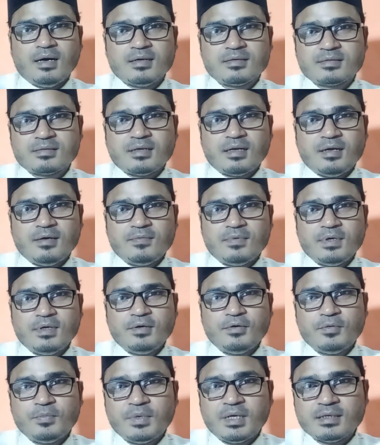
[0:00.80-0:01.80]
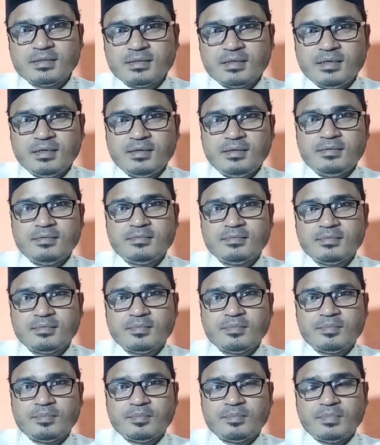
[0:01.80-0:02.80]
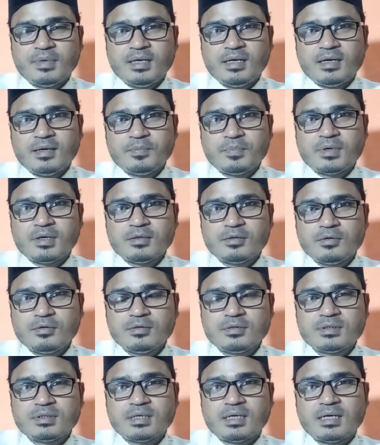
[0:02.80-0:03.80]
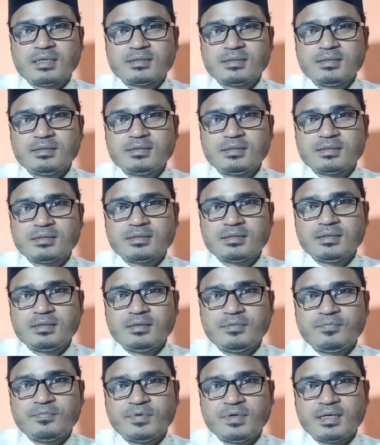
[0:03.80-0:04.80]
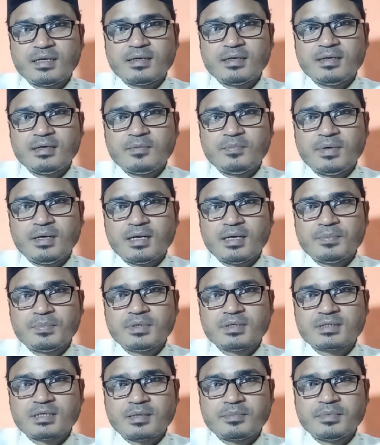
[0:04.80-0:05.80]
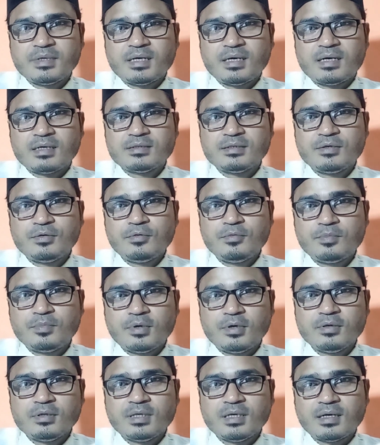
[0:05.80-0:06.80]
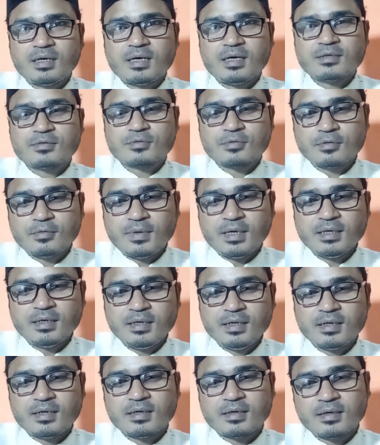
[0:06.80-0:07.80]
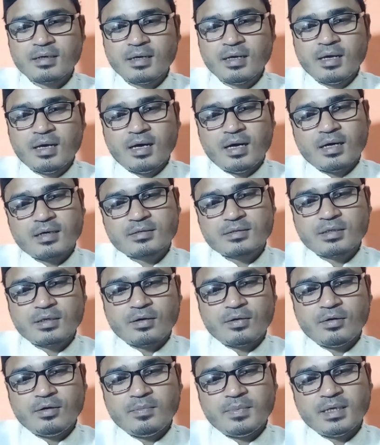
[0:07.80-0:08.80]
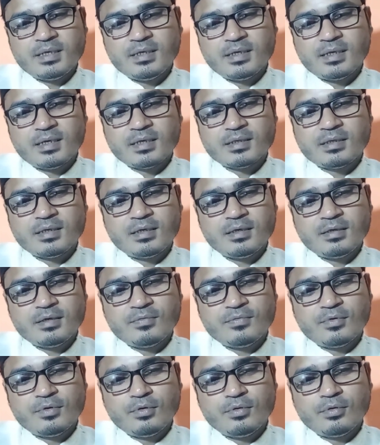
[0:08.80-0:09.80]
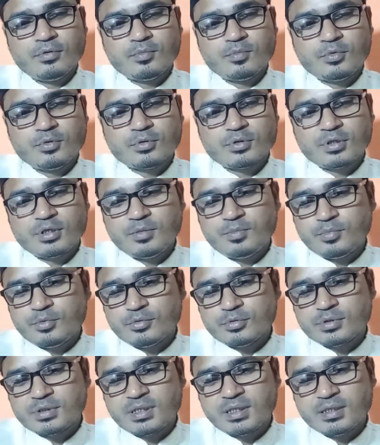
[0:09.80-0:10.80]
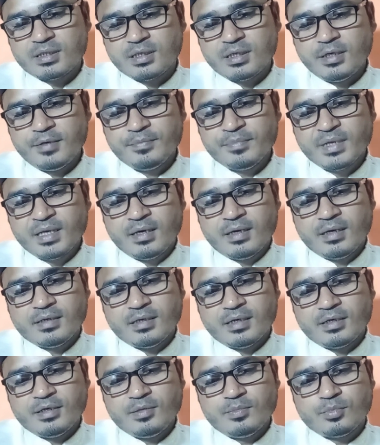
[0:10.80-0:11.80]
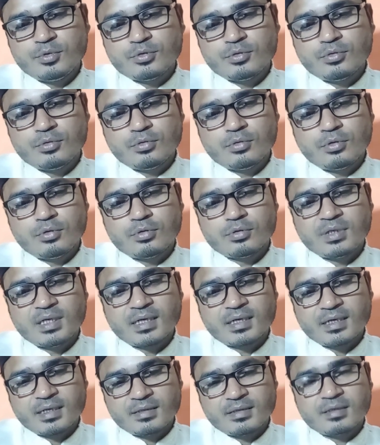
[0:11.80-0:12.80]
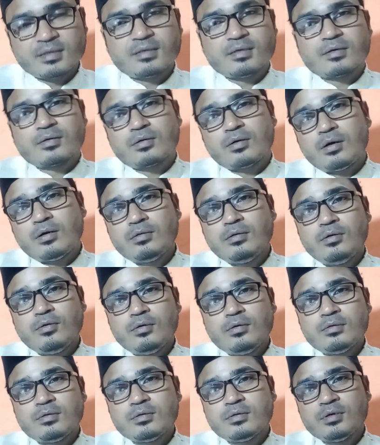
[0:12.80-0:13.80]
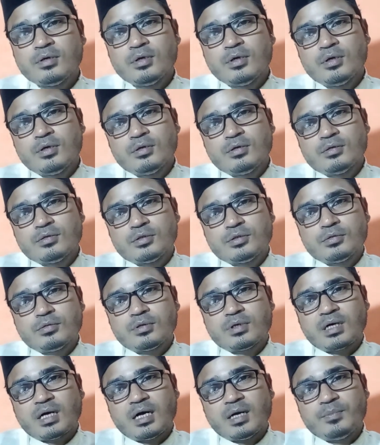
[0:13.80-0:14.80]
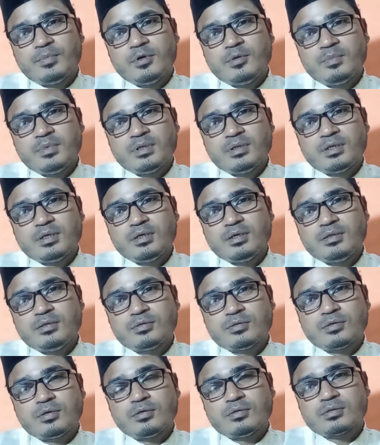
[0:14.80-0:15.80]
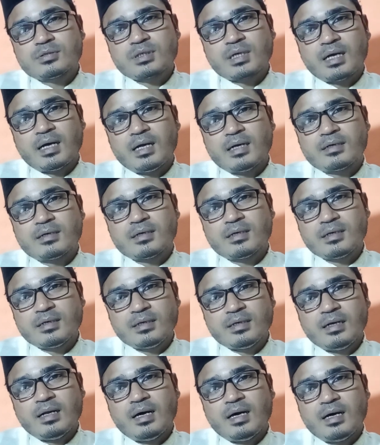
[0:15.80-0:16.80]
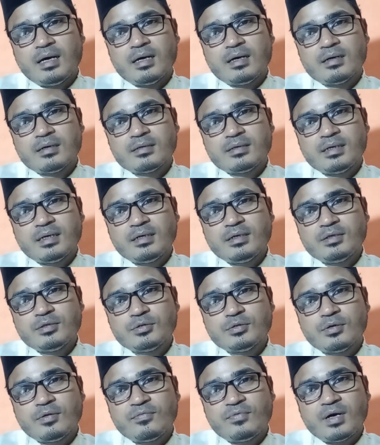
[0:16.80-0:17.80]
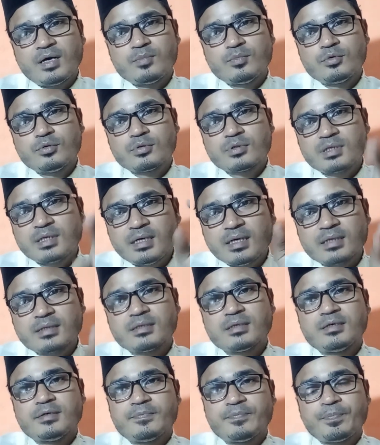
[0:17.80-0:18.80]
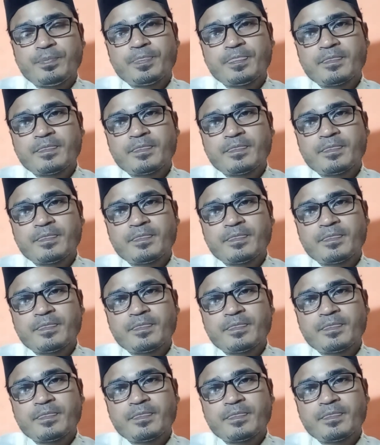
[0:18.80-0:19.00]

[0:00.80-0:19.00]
अस्सलाम वालेकुम नाजरीन मैं आपका दोस्त हसन चिश्ती फिर एक बार आपके सामने हाजिर हूँ बहुत ही ख़ास उनवान लेकर अक्सर ये कहते हैं कि वो लोग मूर्ति पूजते थे यानी बुतों को खुदा कहते थे कौन लोग जो काबे में 360 इला यानी जुल्फ़ा मूर्तियाँ थीं